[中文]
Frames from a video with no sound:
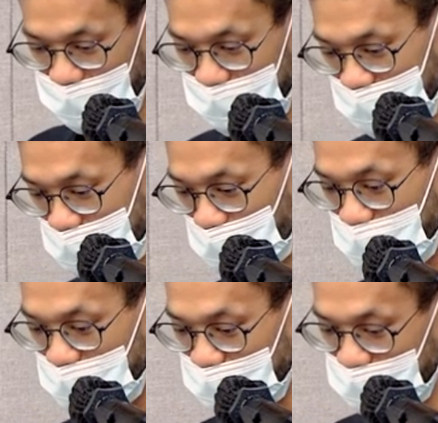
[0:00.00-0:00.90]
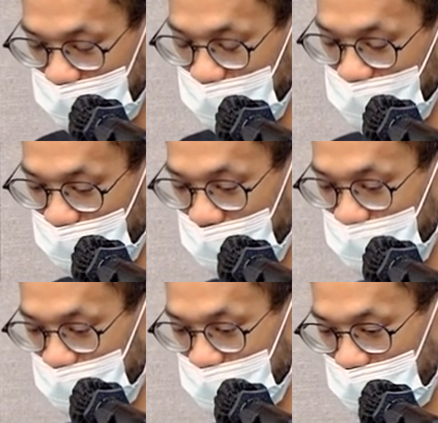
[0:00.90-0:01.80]
这个关键的这个
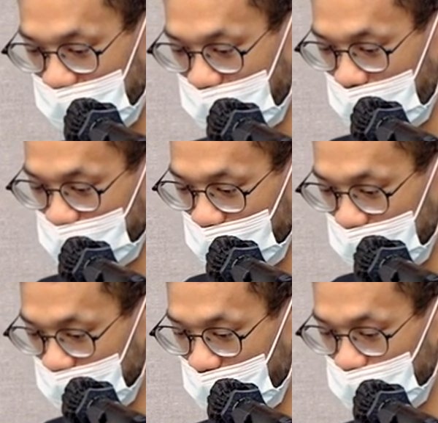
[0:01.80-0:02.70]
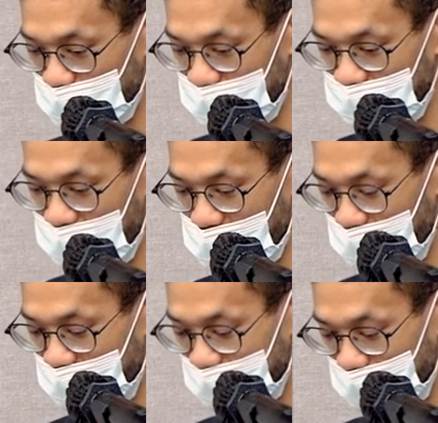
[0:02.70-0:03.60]
annotation，它它就会知道说这个 data
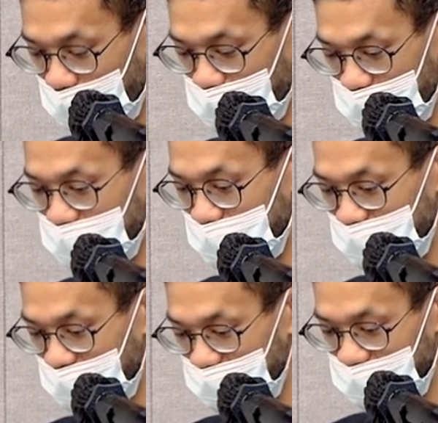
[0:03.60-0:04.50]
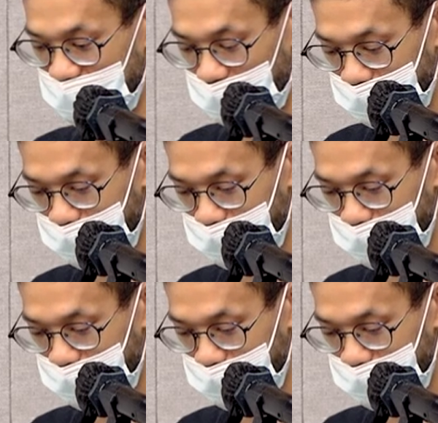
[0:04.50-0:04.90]
class 要变成 JSON 这样。